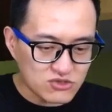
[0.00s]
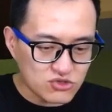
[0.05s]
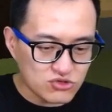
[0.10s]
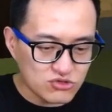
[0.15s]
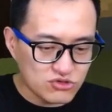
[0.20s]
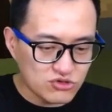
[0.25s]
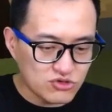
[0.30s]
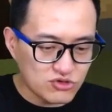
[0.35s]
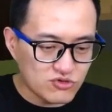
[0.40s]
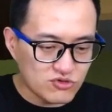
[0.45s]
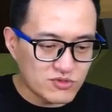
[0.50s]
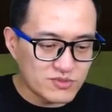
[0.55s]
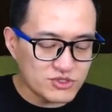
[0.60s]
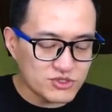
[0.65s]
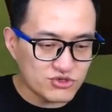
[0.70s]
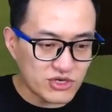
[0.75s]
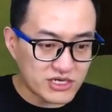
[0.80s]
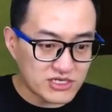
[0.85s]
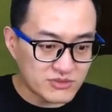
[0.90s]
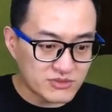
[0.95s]
度我们
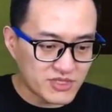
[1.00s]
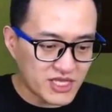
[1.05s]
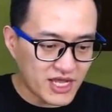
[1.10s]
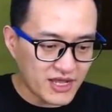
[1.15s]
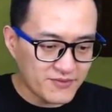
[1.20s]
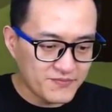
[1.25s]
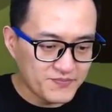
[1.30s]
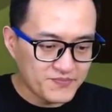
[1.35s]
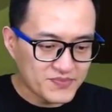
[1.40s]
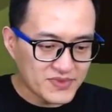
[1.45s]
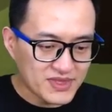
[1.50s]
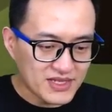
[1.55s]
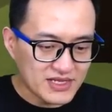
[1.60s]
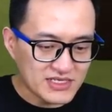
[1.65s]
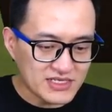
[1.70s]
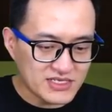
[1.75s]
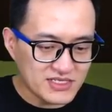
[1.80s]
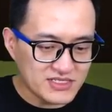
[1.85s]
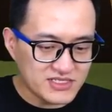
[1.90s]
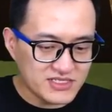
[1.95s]
选什么
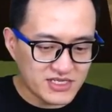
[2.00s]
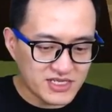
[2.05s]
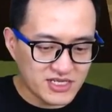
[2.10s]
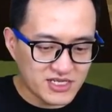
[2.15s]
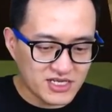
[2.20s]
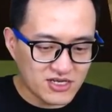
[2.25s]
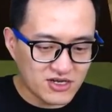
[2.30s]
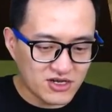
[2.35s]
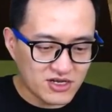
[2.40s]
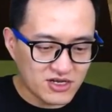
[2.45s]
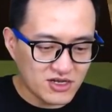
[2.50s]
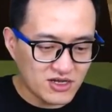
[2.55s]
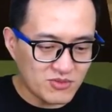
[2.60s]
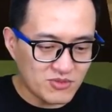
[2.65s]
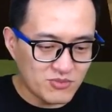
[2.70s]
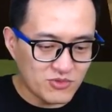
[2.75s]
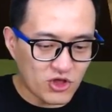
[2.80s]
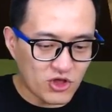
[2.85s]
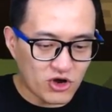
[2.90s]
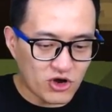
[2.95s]
呢？Easy、
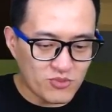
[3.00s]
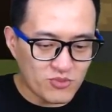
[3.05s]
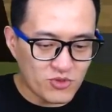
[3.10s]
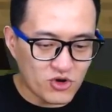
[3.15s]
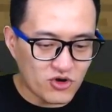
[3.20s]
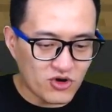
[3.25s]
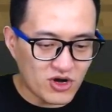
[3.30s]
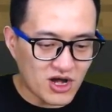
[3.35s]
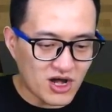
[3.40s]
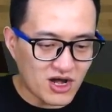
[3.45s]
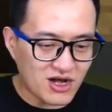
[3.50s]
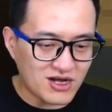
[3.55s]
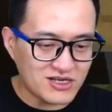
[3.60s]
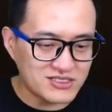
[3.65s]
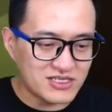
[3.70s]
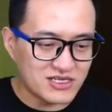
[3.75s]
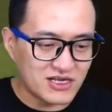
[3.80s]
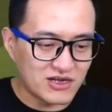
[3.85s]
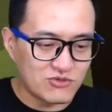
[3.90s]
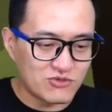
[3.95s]
Normal、
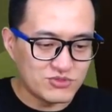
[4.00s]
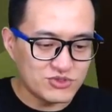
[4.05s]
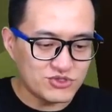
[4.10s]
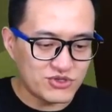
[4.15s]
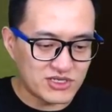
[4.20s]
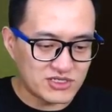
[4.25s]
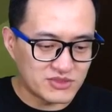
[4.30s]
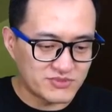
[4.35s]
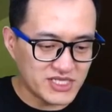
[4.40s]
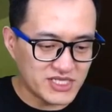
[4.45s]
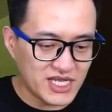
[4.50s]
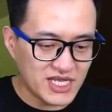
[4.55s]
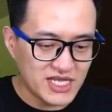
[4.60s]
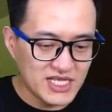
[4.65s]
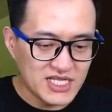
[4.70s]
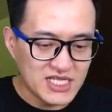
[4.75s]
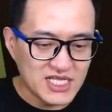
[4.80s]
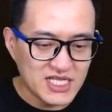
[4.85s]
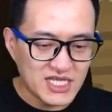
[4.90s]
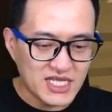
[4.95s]
Hard，我们选什么呢？
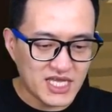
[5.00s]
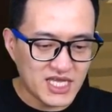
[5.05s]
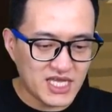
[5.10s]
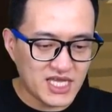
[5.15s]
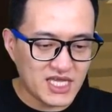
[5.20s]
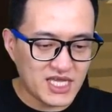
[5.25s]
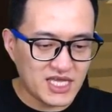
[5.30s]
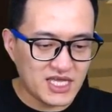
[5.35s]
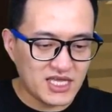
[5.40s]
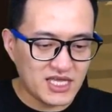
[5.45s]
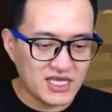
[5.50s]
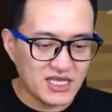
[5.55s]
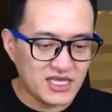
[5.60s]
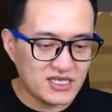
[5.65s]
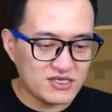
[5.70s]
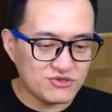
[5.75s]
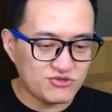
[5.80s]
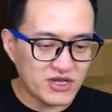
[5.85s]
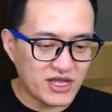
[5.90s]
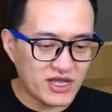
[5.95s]

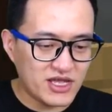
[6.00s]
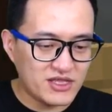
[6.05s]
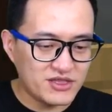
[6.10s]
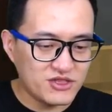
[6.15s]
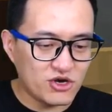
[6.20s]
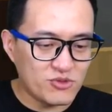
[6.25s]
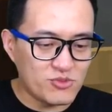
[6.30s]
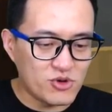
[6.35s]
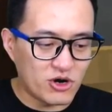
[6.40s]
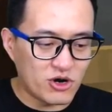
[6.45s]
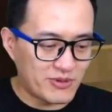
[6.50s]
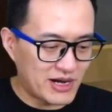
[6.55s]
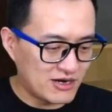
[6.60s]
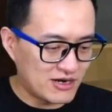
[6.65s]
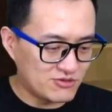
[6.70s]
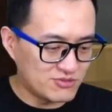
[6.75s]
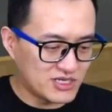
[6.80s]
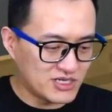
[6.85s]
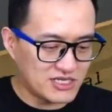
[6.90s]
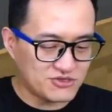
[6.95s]
哎，选 Normal 吧，
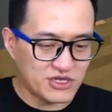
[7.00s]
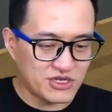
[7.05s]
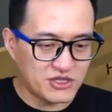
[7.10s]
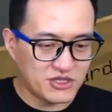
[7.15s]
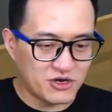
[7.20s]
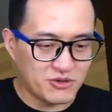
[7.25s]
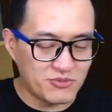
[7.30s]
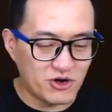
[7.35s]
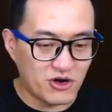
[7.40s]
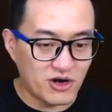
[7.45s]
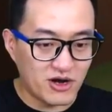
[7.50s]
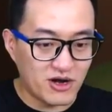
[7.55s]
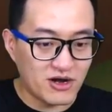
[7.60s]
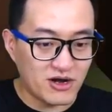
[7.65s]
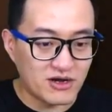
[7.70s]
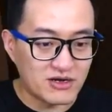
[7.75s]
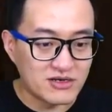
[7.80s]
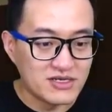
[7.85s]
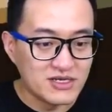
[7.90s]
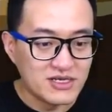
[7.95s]
我们来选 Normal
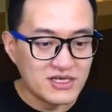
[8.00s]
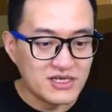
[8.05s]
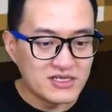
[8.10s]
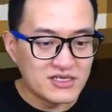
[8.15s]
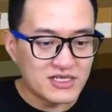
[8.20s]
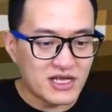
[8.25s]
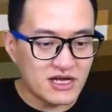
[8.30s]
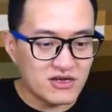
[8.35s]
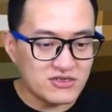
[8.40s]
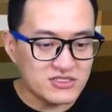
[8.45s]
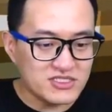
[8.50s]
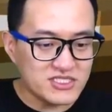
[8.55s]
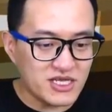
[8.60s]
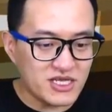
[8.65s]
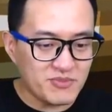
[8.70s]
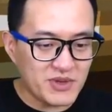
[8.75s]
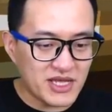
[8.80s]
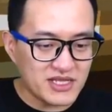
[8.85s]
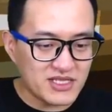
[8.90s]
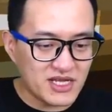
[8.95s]
啊。然后这
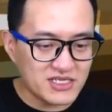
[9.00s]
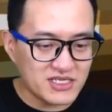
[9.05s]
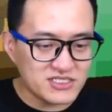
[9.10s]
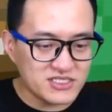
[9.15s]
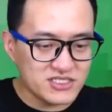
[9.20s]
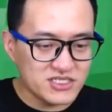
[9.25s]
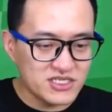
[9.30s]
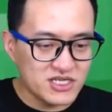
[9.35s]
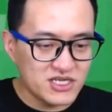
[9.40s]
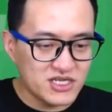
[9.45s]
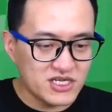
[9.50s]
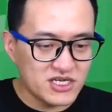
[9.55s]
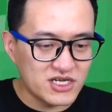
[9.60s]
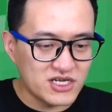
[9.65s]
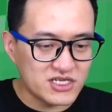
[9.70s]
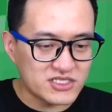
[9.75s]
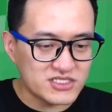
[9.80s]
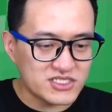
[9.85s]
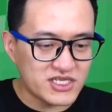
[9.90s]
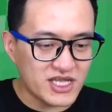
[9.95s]
边呢
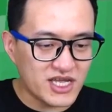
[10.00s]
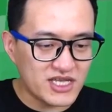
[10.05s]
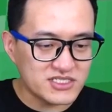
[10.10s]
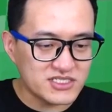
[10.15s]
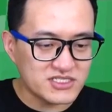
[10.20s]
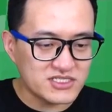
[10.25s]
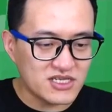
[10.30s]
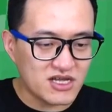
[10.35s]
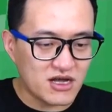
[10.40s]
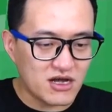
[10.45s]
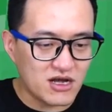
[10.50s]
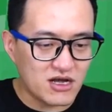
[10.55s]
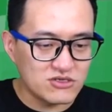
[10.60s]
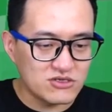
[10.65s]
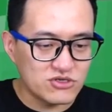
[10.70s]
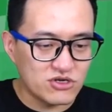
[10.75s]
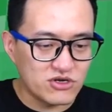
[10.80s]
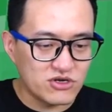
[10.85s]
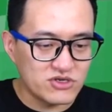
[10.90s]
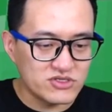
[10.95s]
是 chest
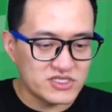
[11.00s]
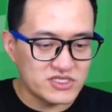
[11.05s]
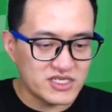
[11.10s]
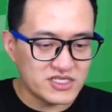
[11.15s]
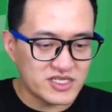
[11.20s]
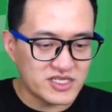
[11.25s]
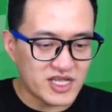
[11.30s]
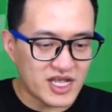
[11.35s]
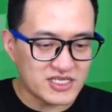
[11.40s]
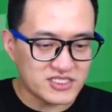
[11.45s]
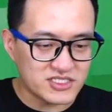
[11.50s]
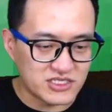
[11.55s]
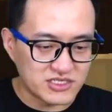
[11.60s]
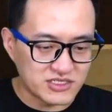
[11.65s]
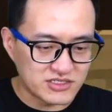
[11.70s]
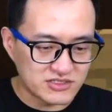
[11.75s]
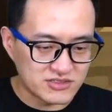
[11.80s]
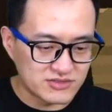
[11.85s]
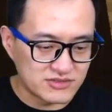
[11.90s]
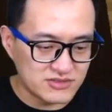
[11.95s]
arrow detection，
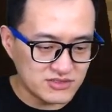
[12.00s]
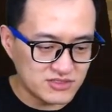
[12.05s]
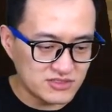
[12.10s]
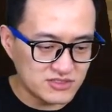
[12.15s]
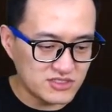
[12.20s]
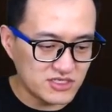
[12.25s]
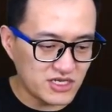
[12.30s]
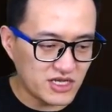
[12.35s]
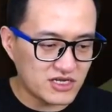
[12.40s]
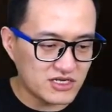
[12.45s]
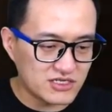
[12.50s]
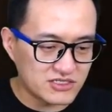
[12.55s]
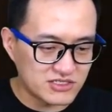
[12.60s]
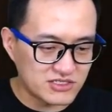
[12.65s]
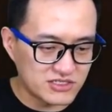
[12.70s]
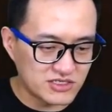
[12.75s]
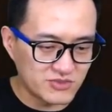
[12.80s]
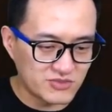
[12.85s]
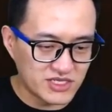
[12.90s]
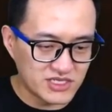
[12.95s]
嗯，这个是
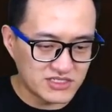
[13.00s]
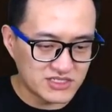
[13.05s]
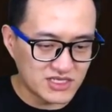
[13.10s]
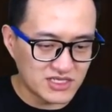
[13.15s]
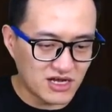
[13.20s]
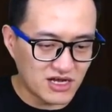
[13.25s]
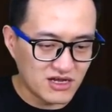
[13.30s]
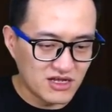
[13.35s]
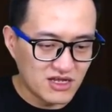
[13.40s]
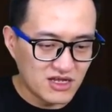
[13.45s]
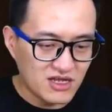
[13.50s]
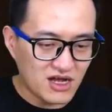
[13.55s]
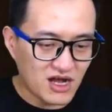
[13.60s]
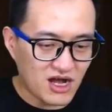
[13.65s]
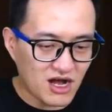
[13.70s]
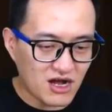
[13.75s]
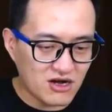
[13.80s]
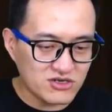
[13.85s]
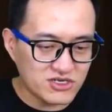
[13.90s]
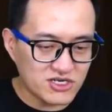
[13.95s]
什么意思
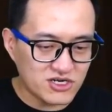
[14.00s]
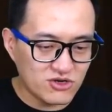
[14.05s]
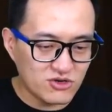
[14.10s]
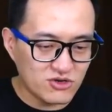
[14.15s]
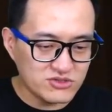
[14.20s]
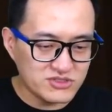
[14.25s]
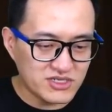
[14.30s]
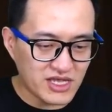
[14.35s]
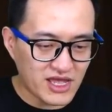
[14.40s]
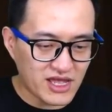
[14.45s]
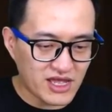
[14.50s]
啊？How close an